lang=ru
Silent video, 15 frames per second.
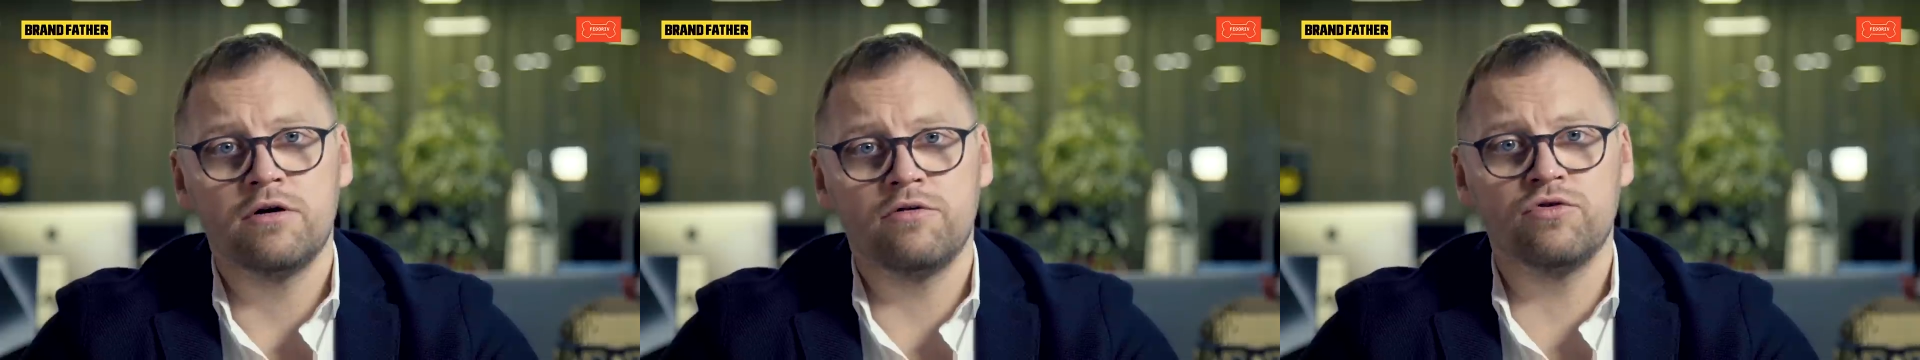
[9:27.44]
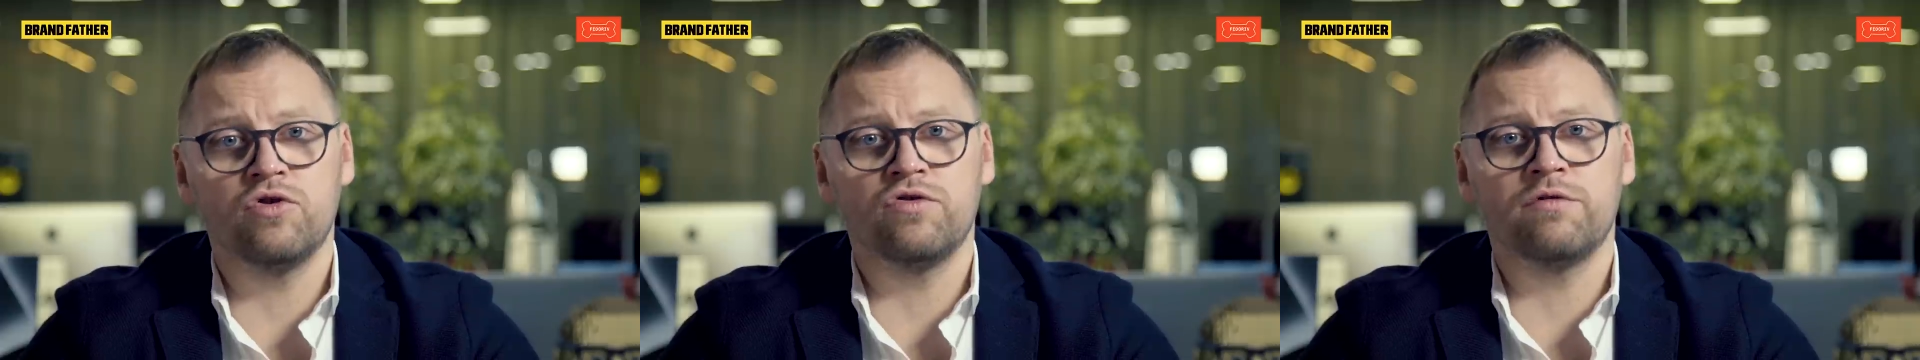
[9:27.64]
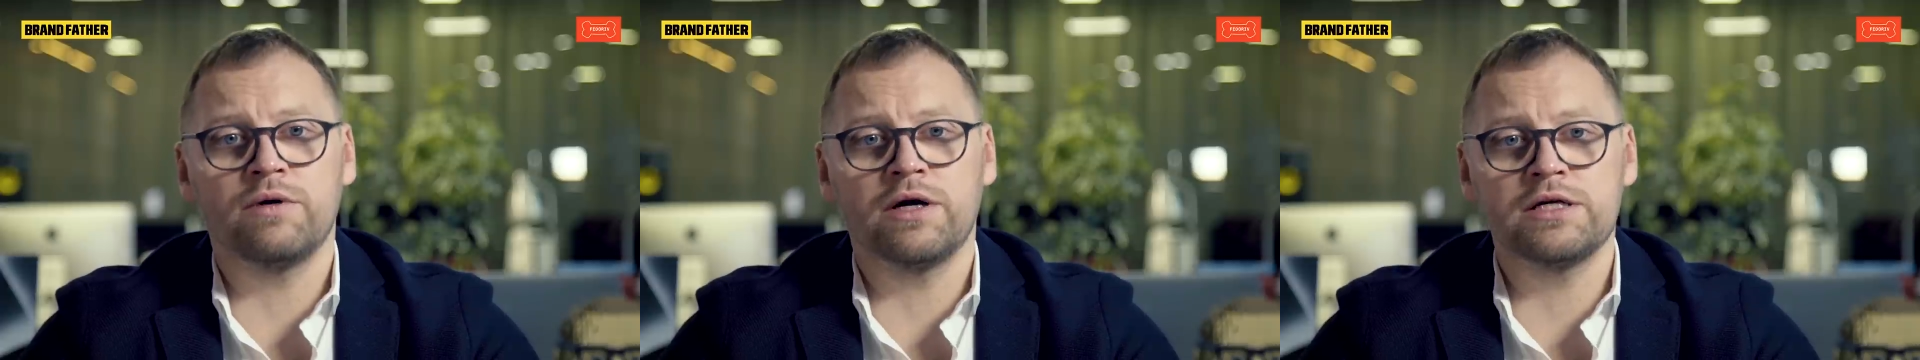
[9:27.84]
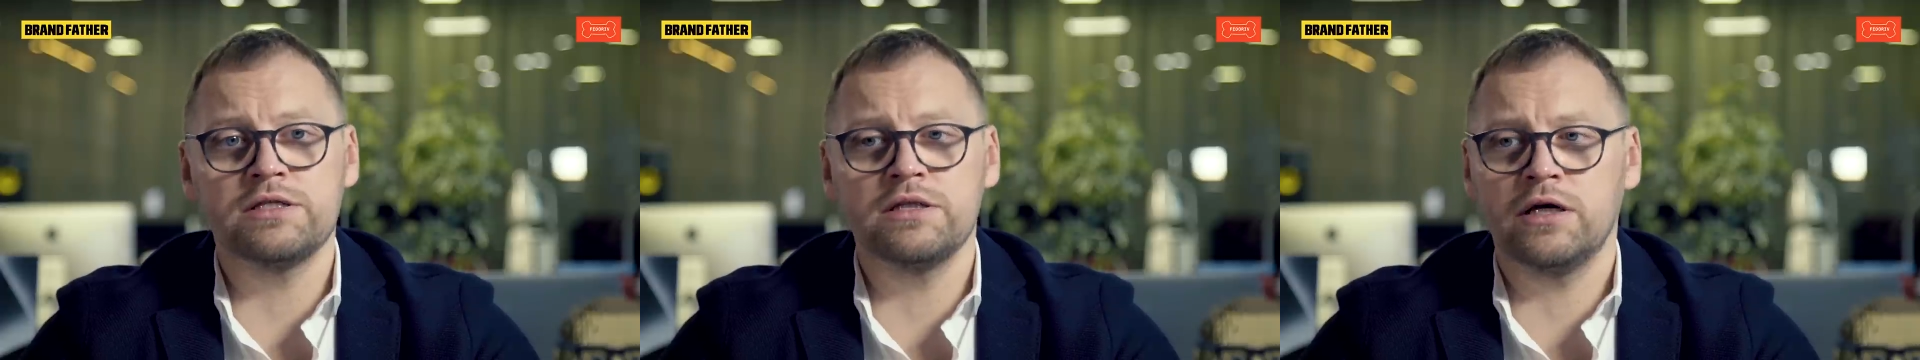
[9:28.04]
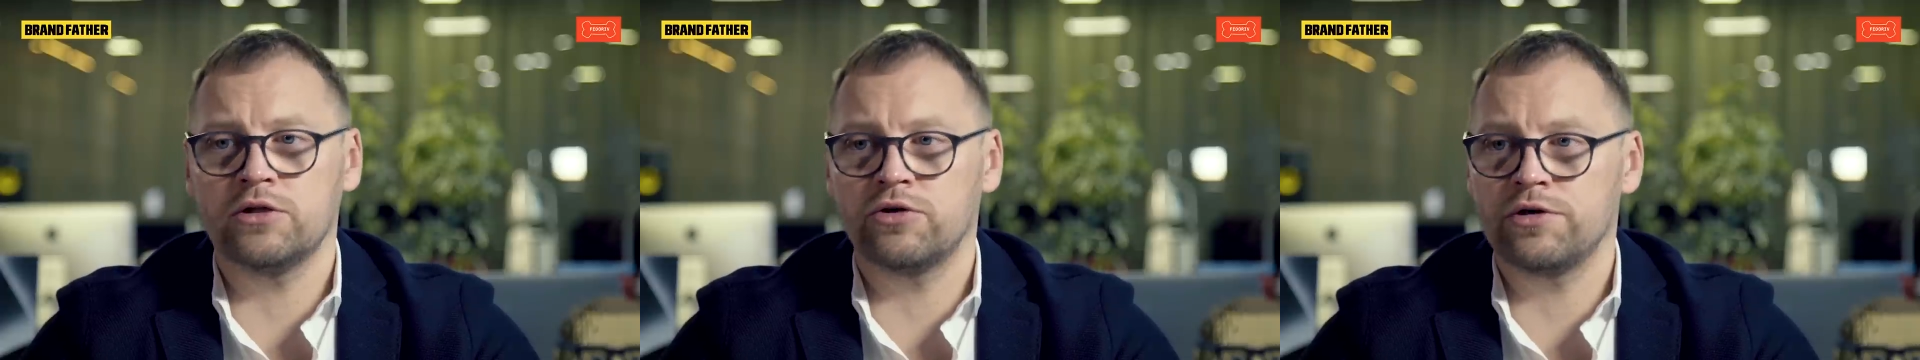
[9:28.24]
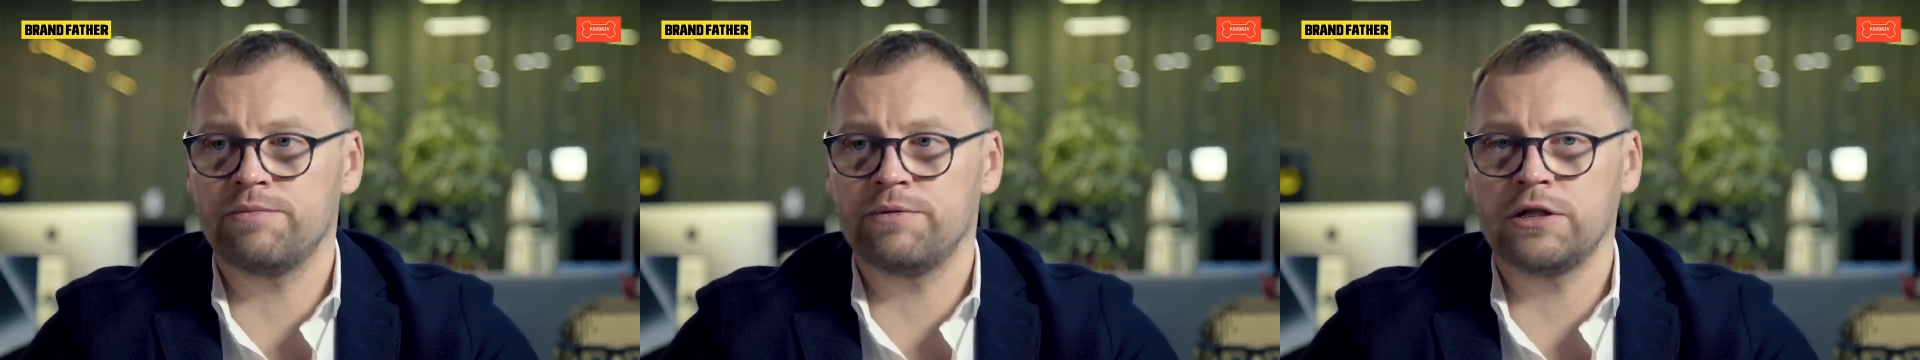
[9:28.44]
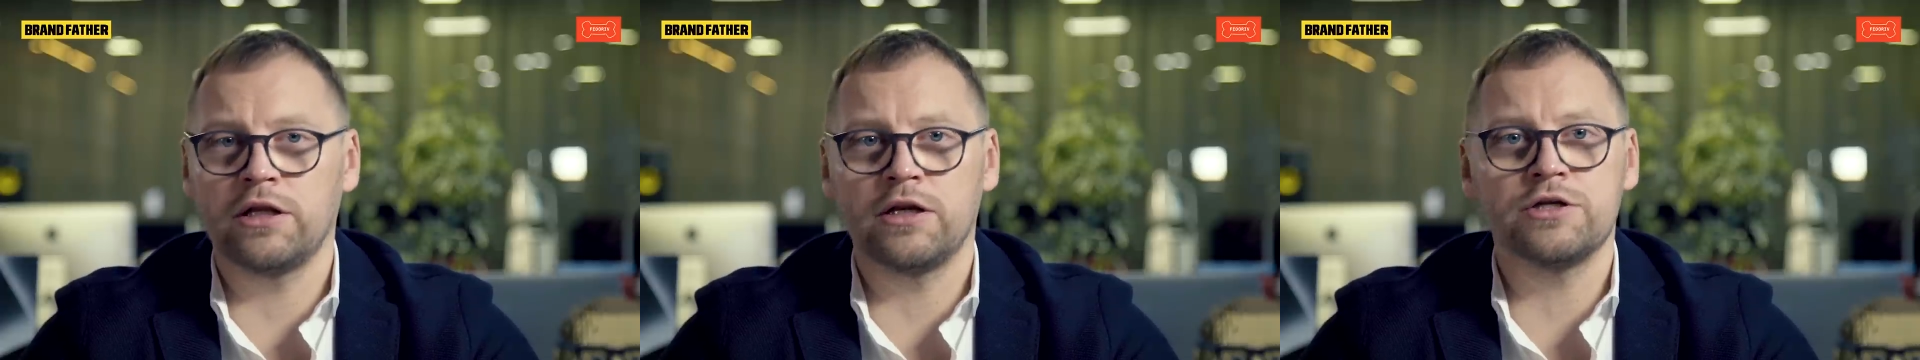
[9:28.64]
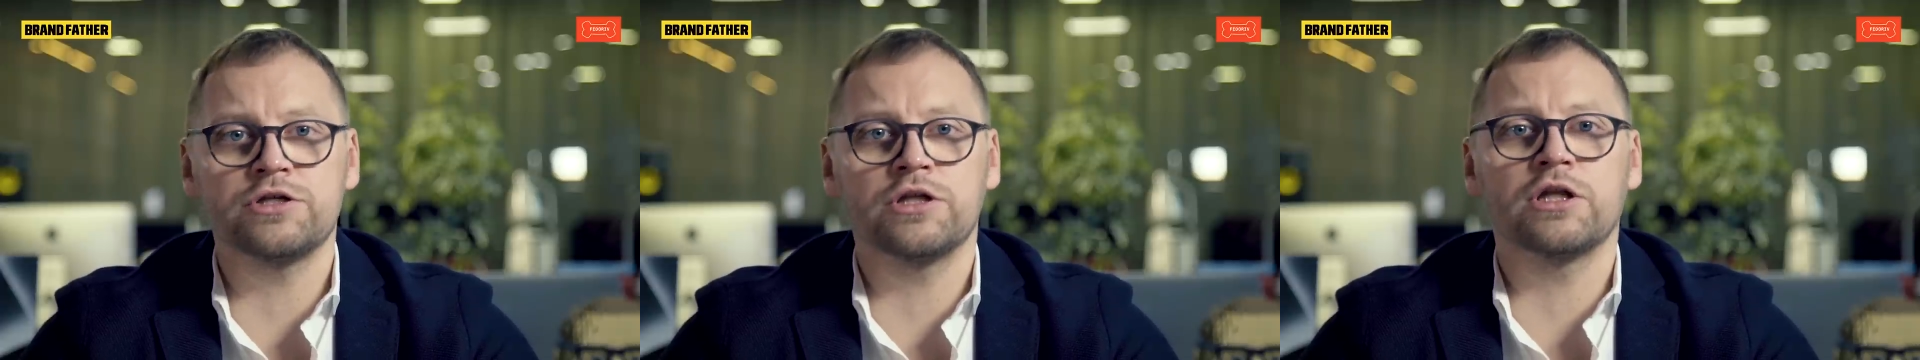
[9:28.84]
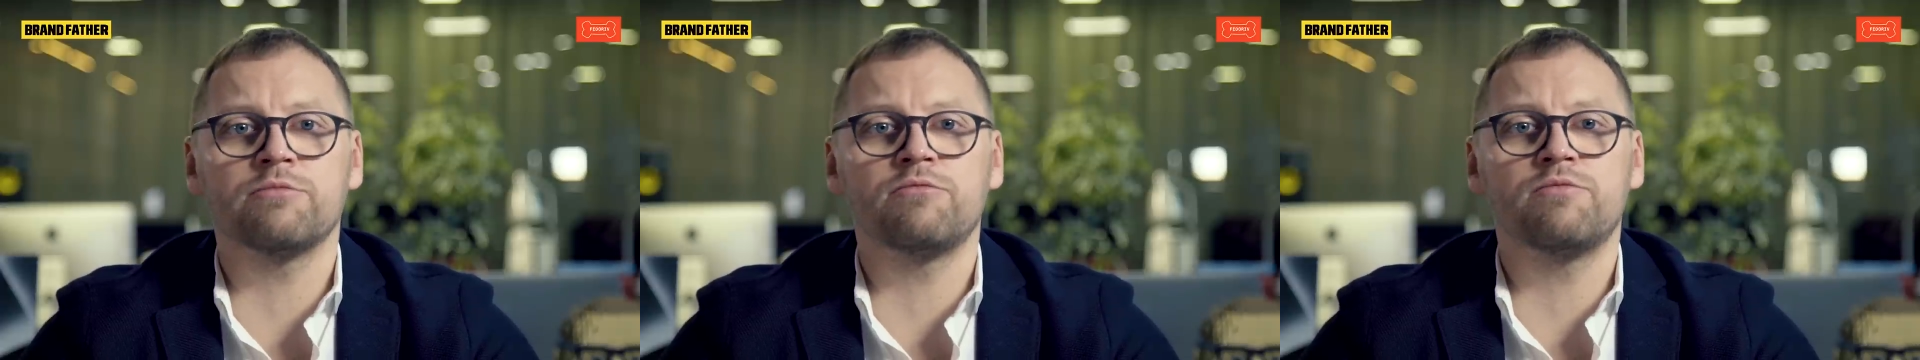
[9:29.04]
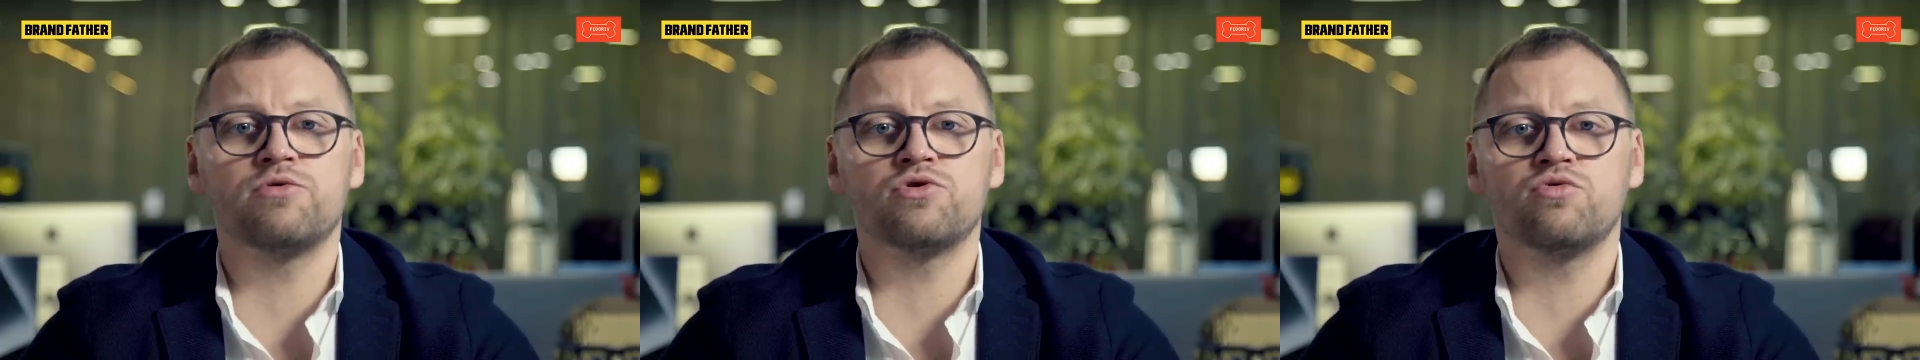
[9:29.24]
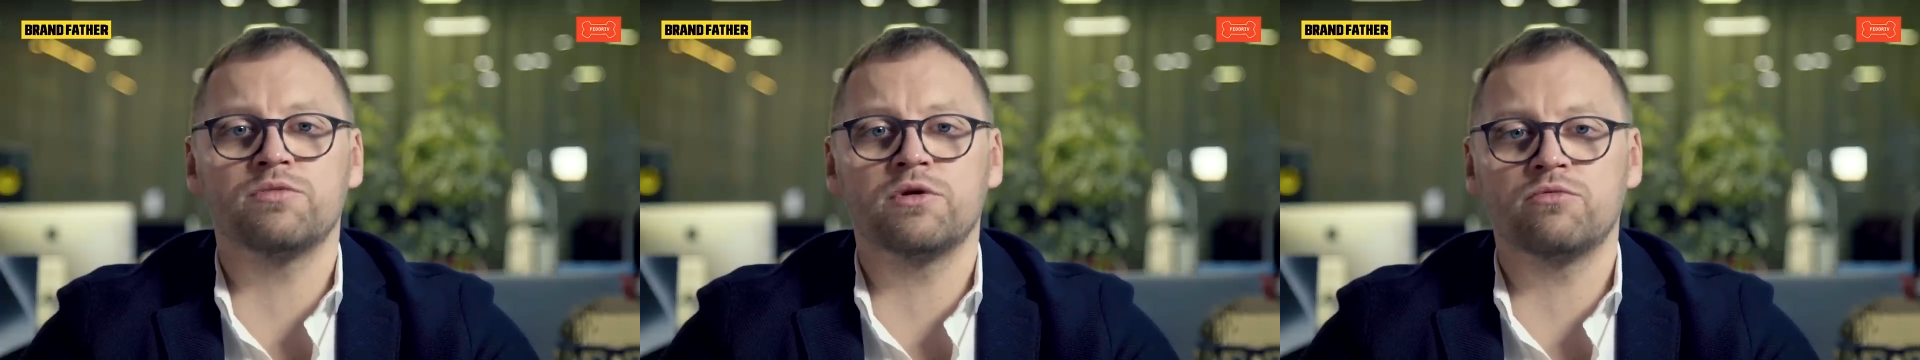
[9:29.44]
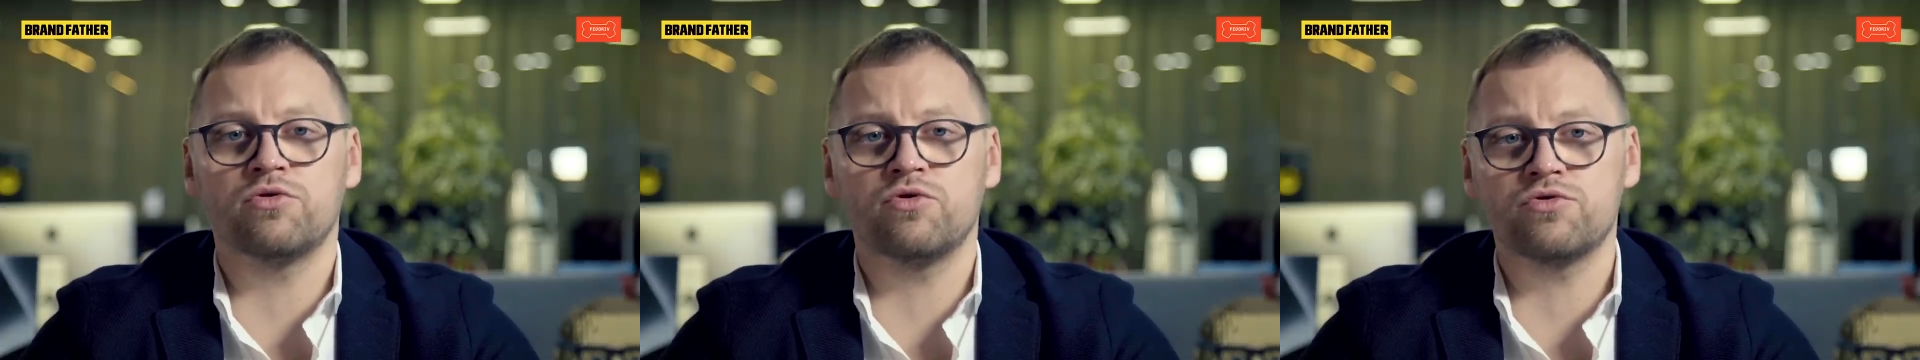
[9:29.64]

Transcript: в новый магазин, который принадлежит этому безумному